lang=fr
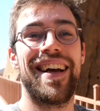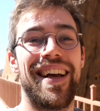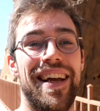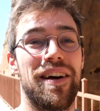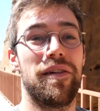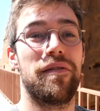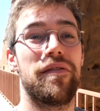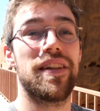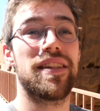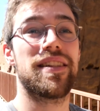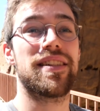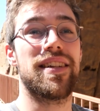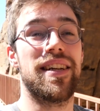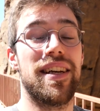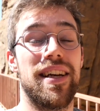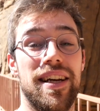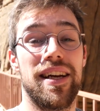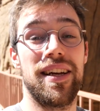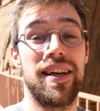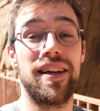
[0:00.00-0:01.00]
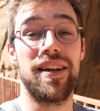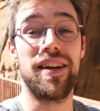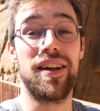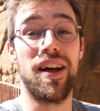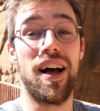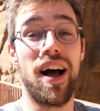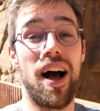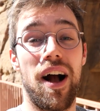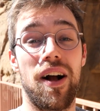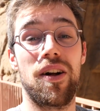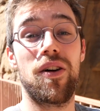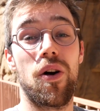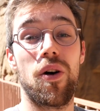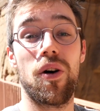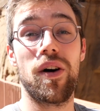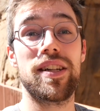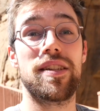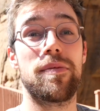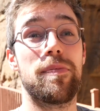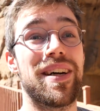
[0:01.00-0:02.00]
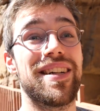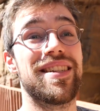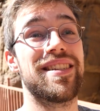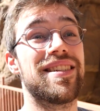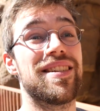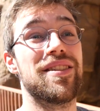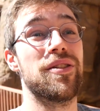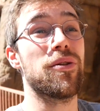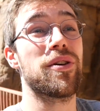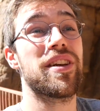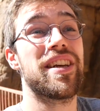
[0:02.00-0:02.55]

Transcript: Et en fait, c'est un grand espace de